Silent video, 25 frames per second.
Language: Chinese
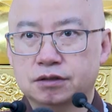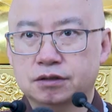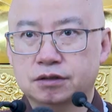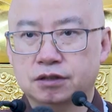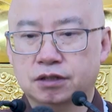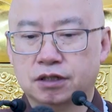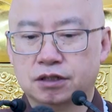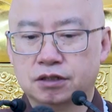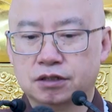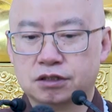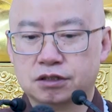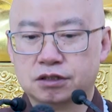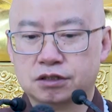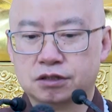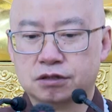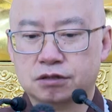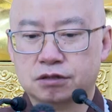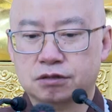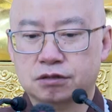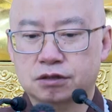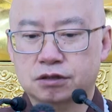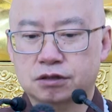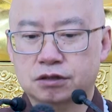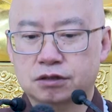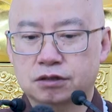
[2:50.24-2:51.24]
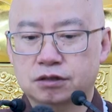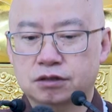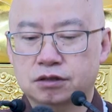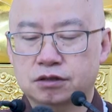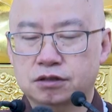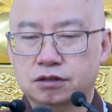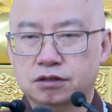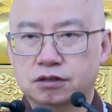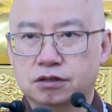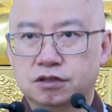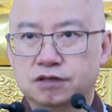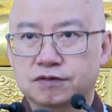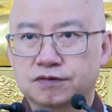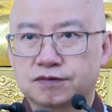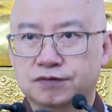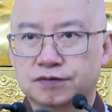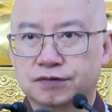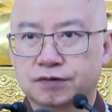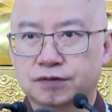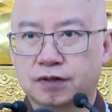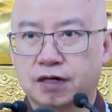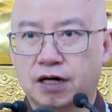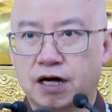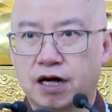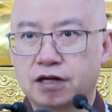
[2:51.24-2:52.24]
那个时候呢，政
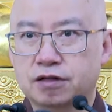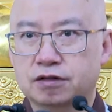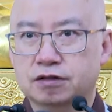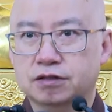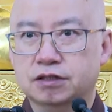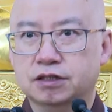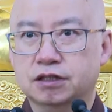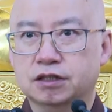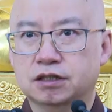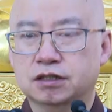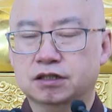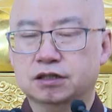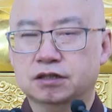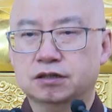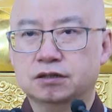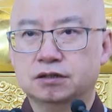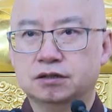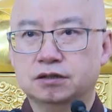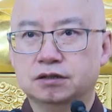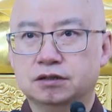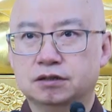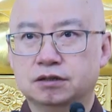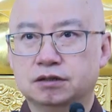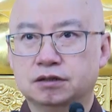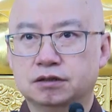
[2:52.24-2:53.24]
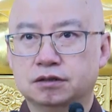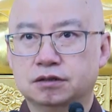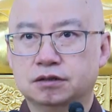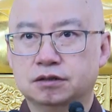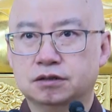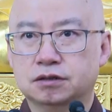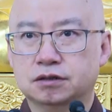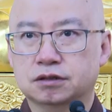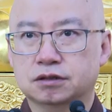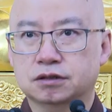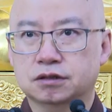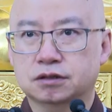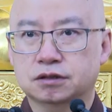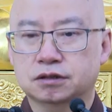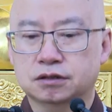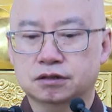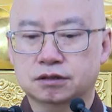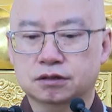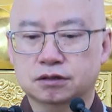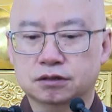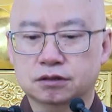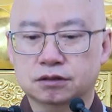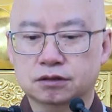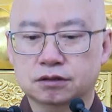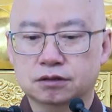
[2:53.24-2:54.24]
府还有一个
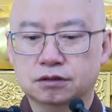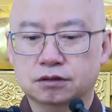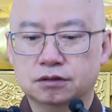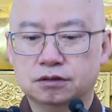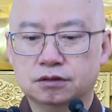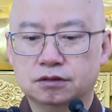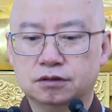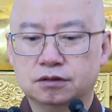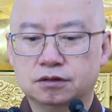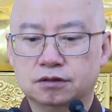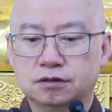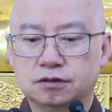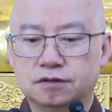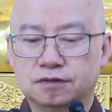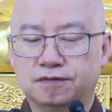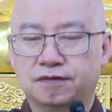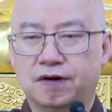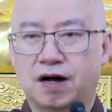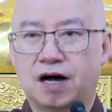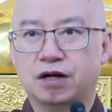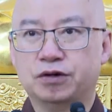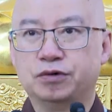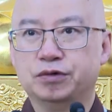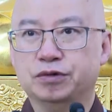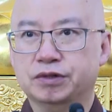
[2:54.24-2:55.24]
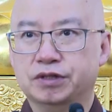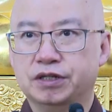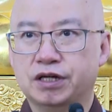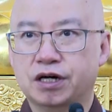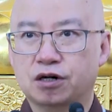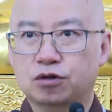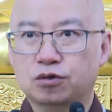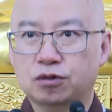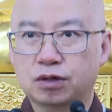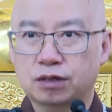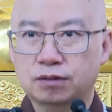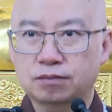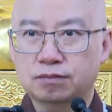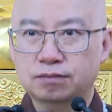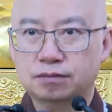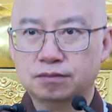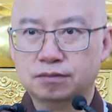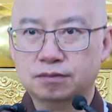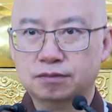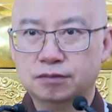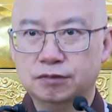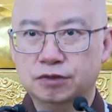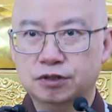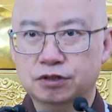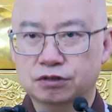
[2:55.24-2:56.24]
呃法律条文，
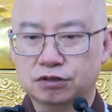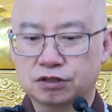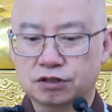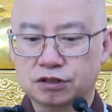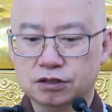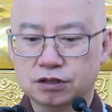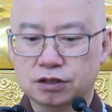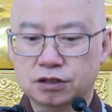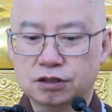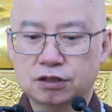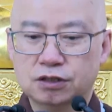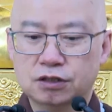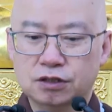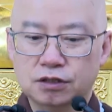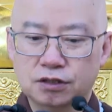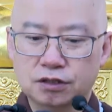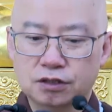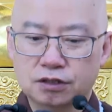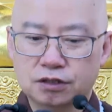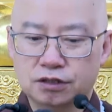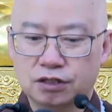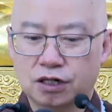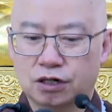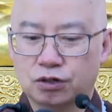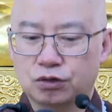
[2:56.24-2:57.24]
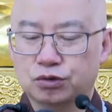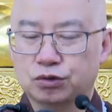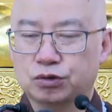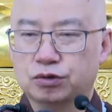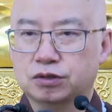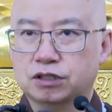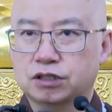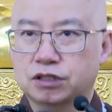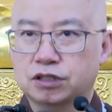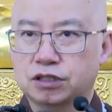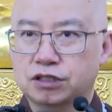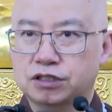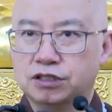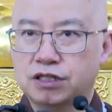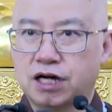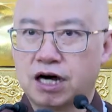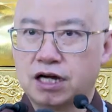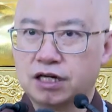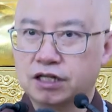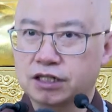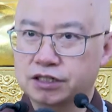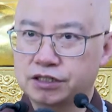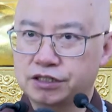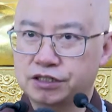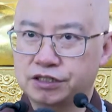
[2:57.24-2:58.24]
就是。假如说这个家
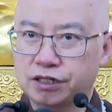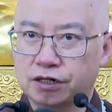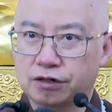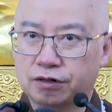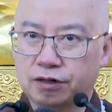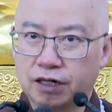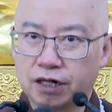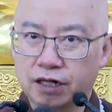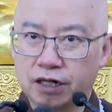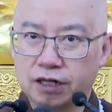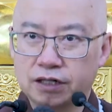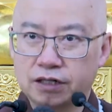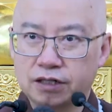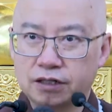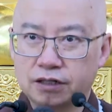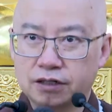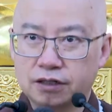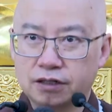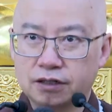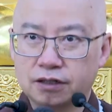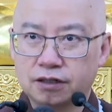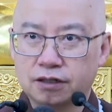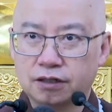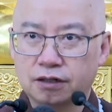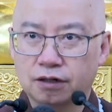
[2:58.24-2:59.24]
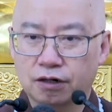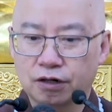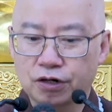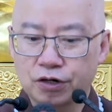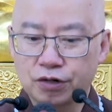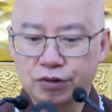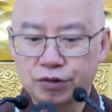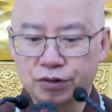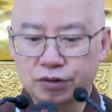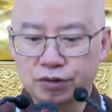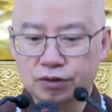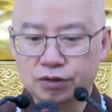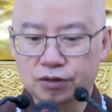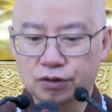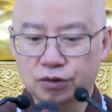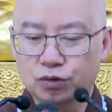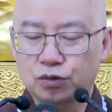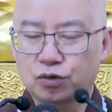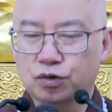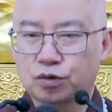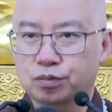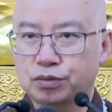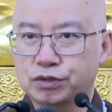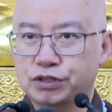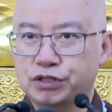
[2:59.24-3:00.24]
里的小孩、儿女如
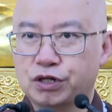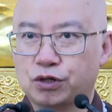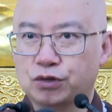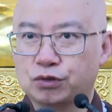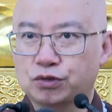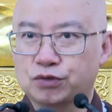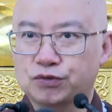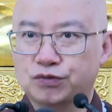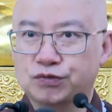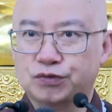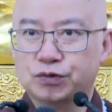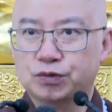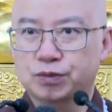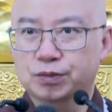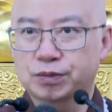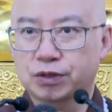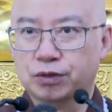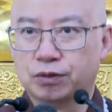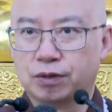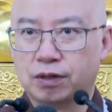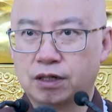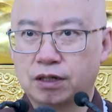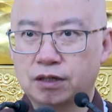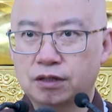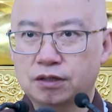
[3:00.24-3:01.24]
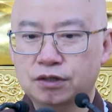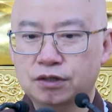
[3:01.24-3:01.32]
果不孝顺父母的话，